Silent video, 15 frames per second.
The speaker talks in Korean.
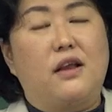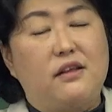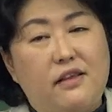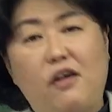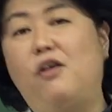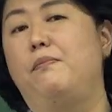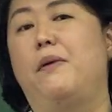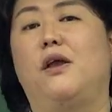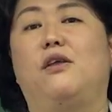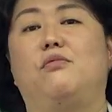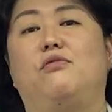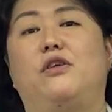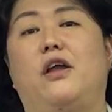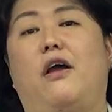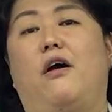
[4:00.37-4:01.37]
다 생활
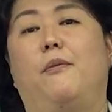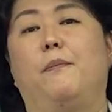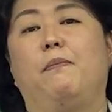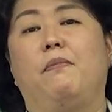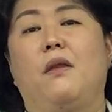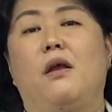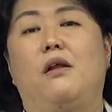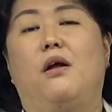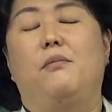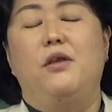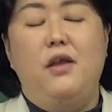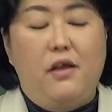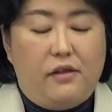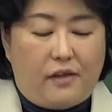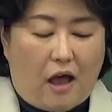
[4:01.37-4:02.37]
폐기물이에요. 그러면
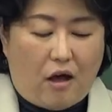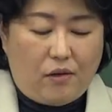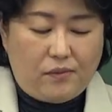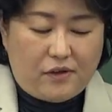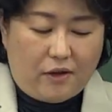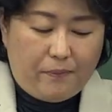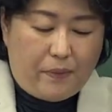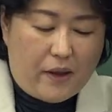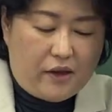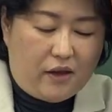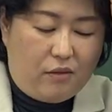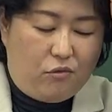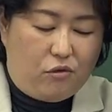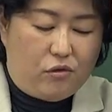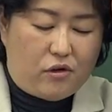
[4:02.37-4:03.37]
사업장
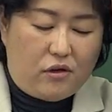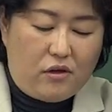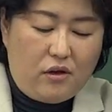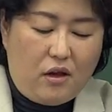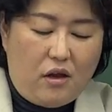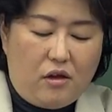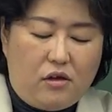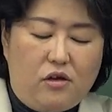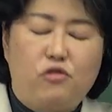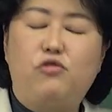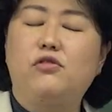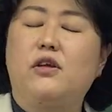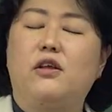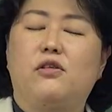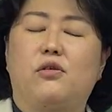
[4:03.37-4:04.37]
폐기물은 그
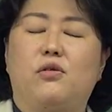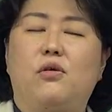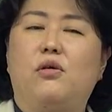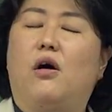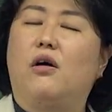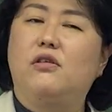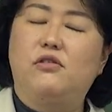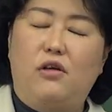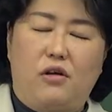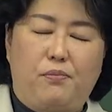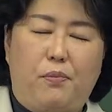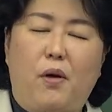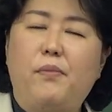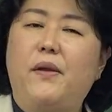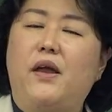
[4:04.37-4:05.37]
중에서도
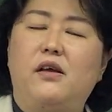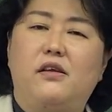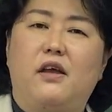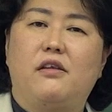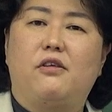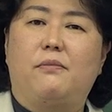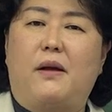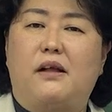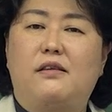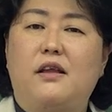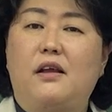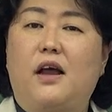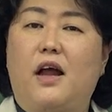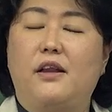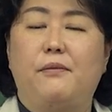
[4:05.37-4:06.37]
건설법에 의해서
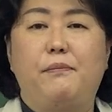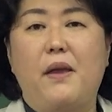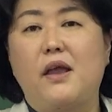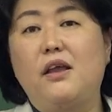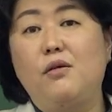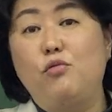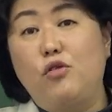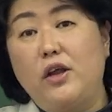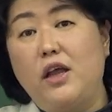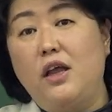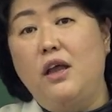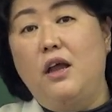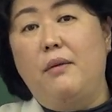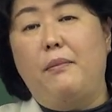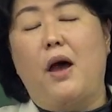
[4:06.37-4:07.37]
발생하는
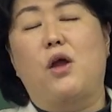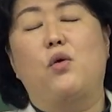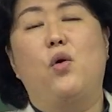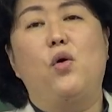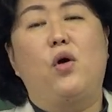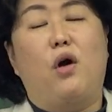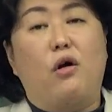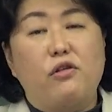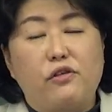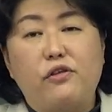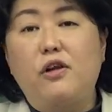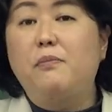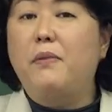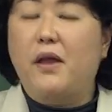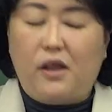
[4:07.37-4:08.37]
폐기물이 바로
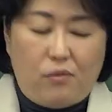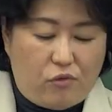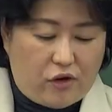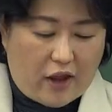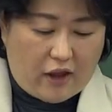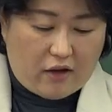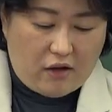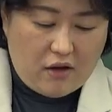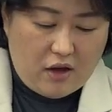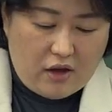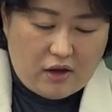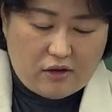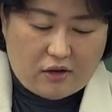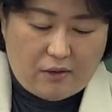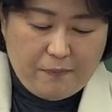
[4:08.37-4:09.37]
건설 폐기물이에요.
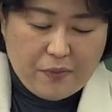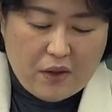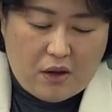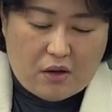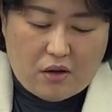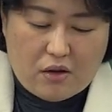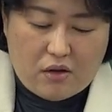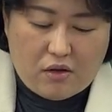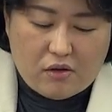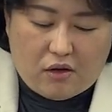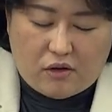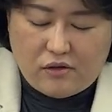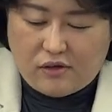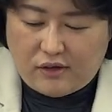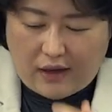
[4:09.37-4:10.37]
그래서 어
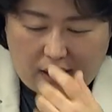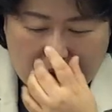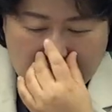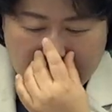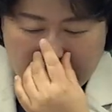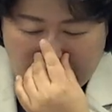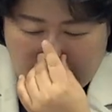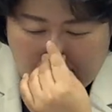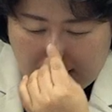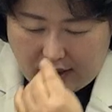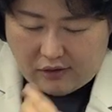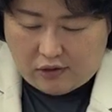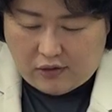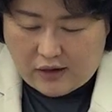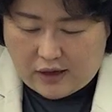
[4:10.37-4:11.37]
그냥 간략하게
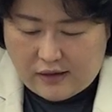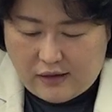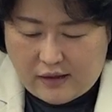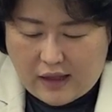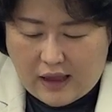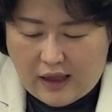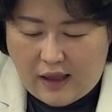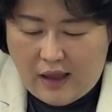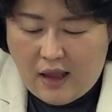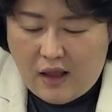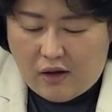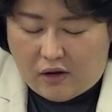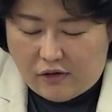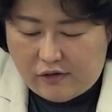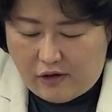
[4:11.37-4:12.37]
적어놨는데
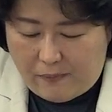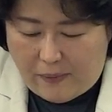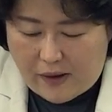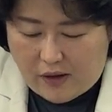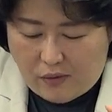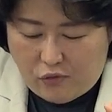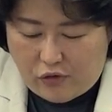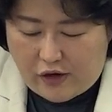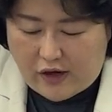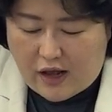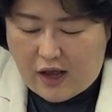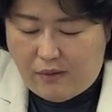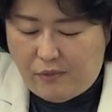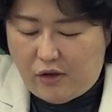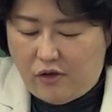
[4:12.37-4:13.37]
건설 폐기물이라
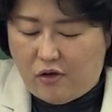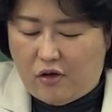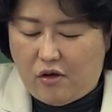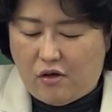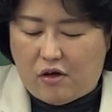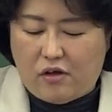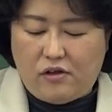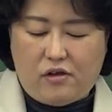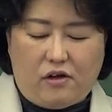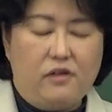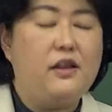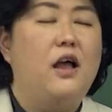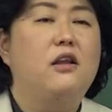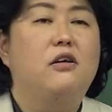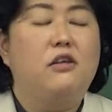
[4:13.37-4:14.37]
하면요
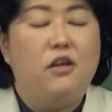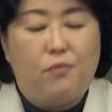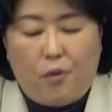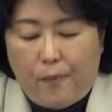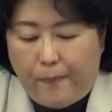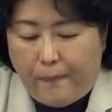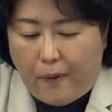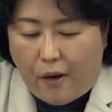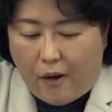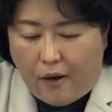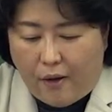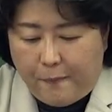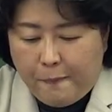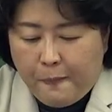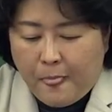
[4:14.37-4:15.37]

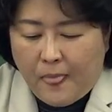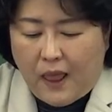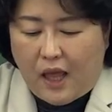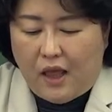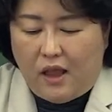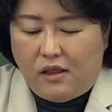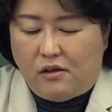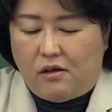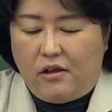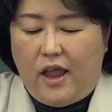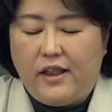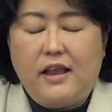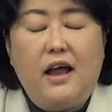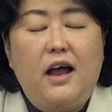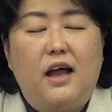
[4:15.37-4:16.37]
건설산업기본법에서
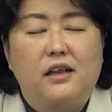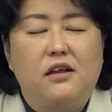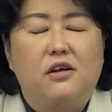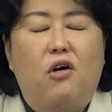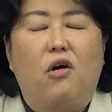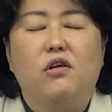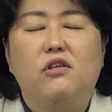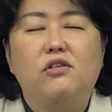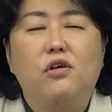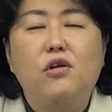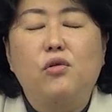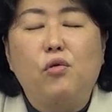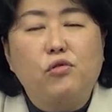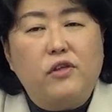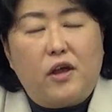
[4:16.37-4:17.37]
해당하는
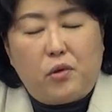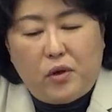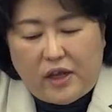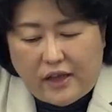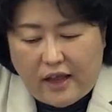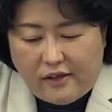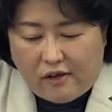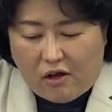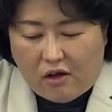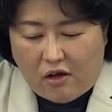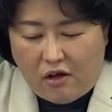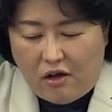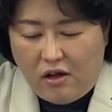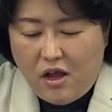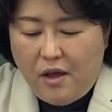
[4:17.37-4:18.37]
건설공사로
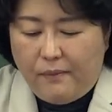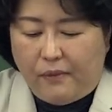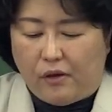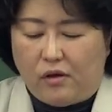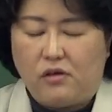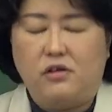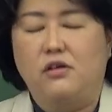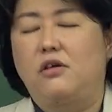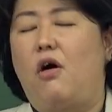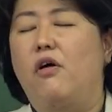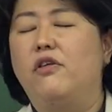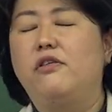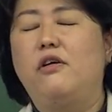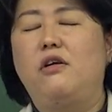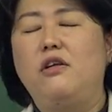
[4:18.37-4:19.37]
인해서 그
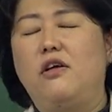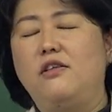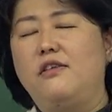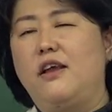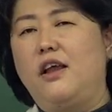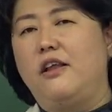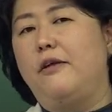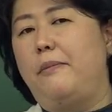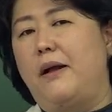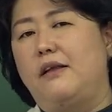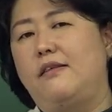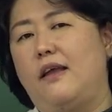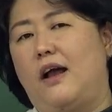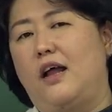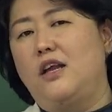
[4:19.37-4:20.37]
건설 현장에서
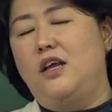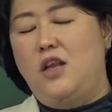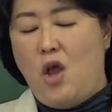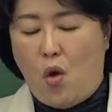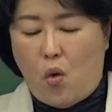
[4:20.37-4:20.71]
발생하는